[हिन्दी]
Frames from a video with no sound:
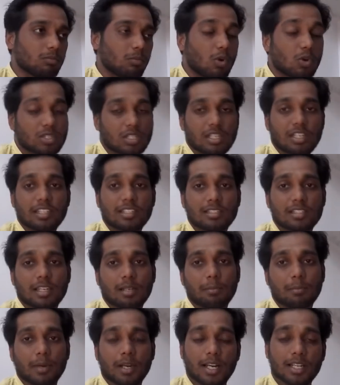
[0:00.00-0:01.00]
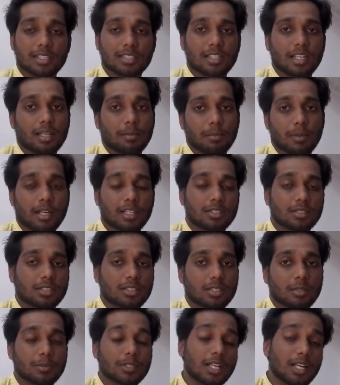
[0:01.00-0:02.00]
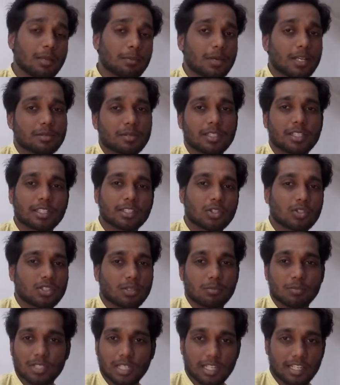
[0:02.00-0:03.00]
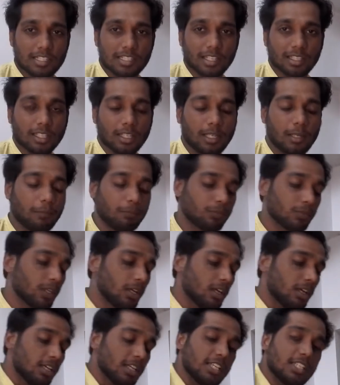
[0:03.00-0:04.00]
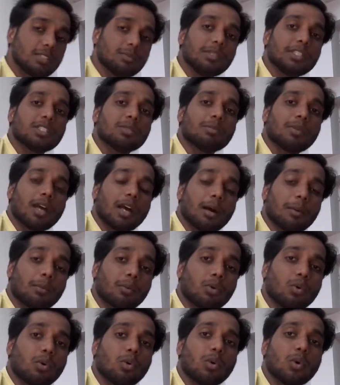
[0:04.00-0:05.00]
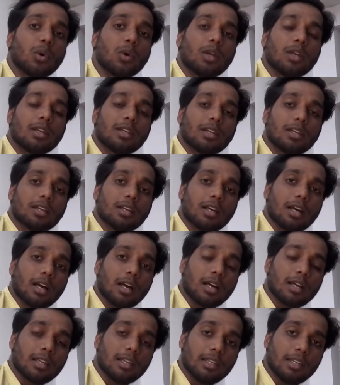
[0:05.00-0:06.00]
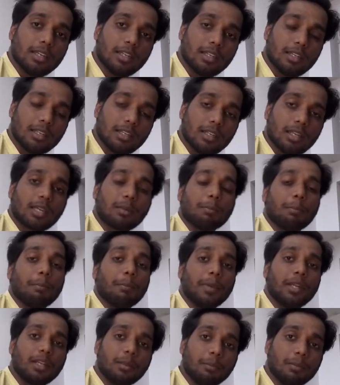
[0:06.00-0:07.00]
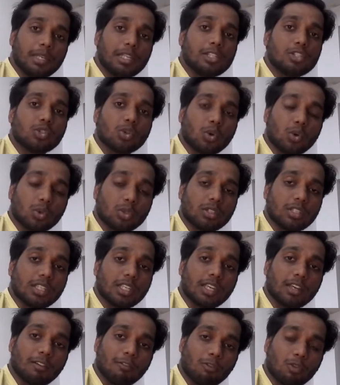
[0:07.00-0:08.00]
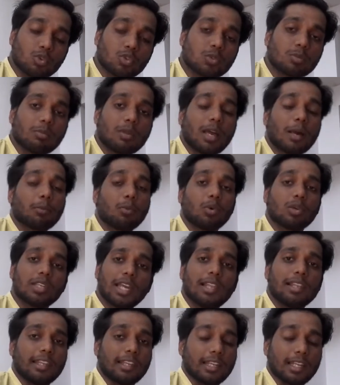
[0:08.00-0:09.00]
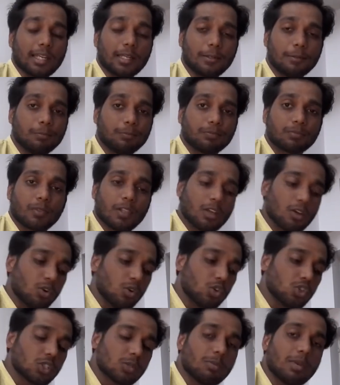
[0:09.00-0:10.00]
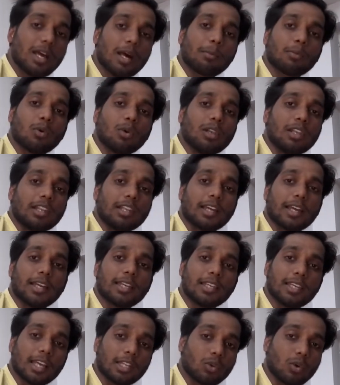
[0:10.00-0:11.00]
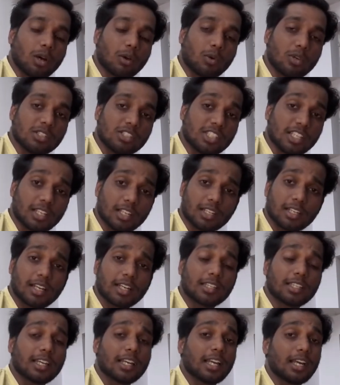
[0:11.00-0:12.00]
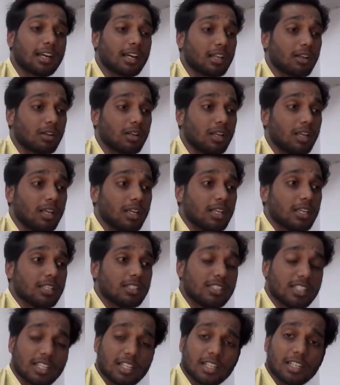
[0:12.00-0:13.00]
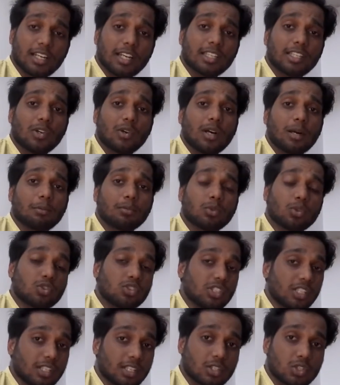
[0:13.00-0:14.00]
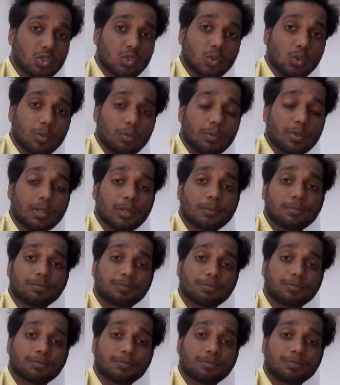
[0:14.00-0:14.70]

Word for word: मोस्टली इंसान पाँच साढ़े पाँच साढ़े पाँच बजे तक तो जिम चले ही जाता है इस बीच में आपको एक मिड मील जो होती है उसमें आपको क्या लेना है उसमें आपको लेना है या तो आप कोई चिकन खाता है अगर चिकन खाते हो आप तो चिकन सूप